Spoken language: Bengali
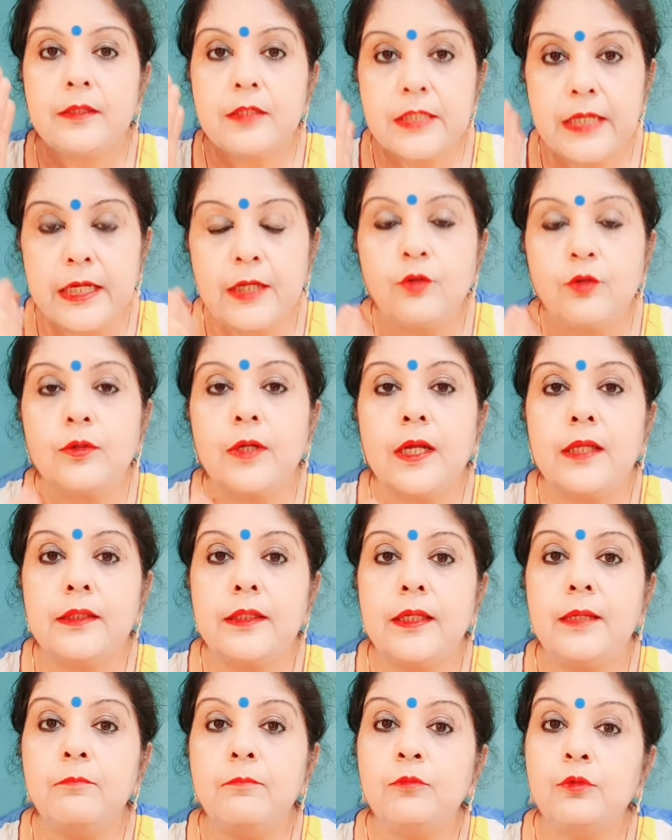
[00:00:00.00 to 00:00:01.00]
সেই টোনার
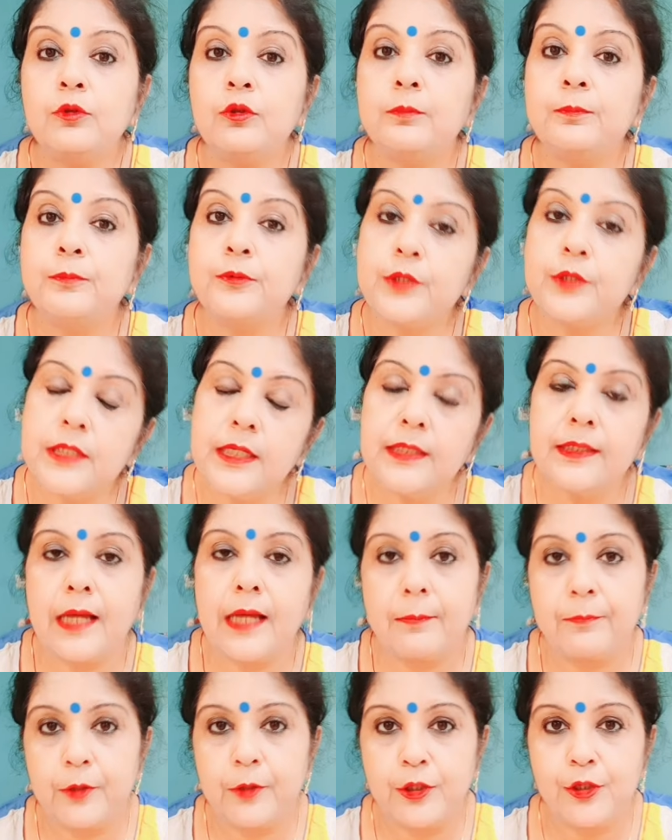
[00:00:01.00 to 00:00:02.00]
দিয়ে মুখ পুছে
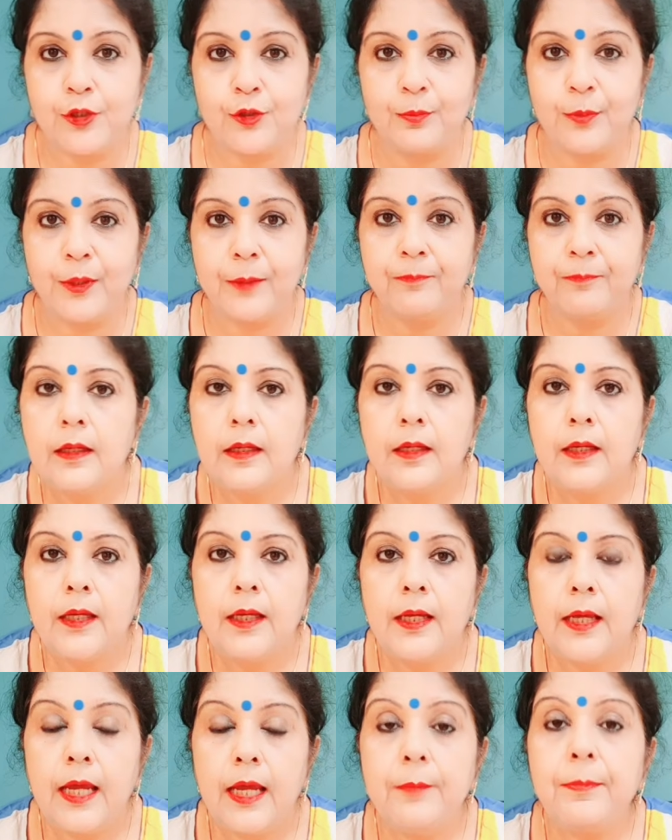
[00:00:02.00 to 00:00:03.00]
তারপরে শোবে
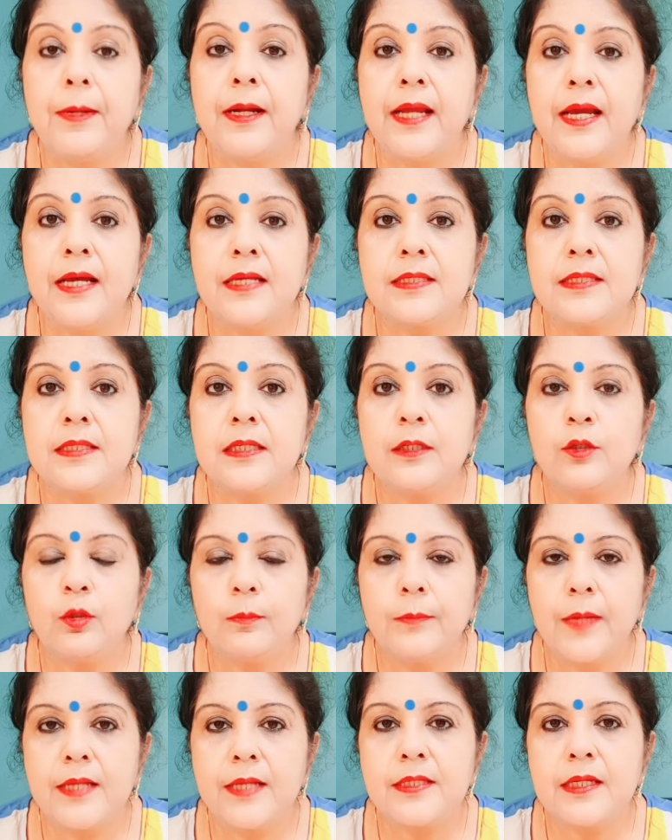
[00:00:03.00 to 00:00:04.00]
এবারে আসছি
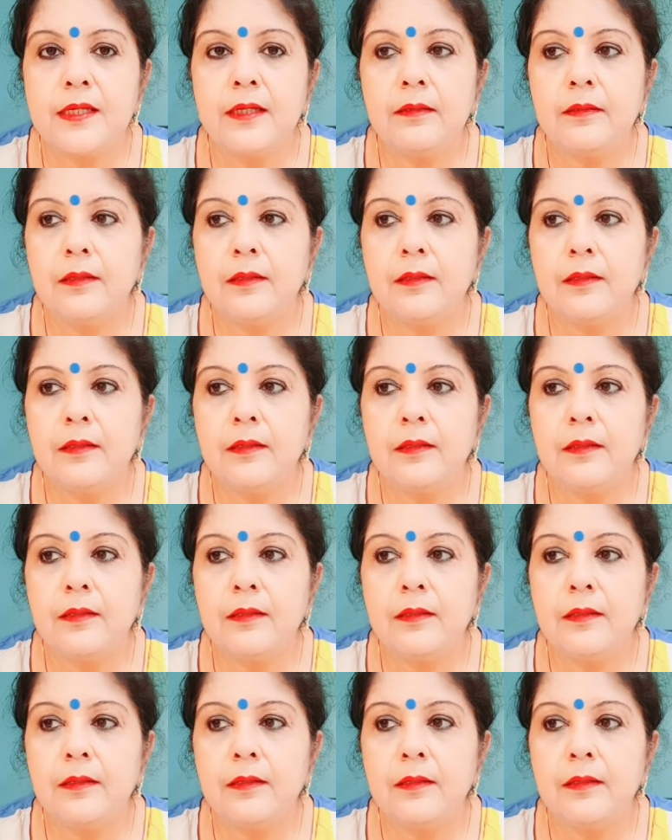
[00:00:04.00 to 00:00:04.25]
তোমরা যে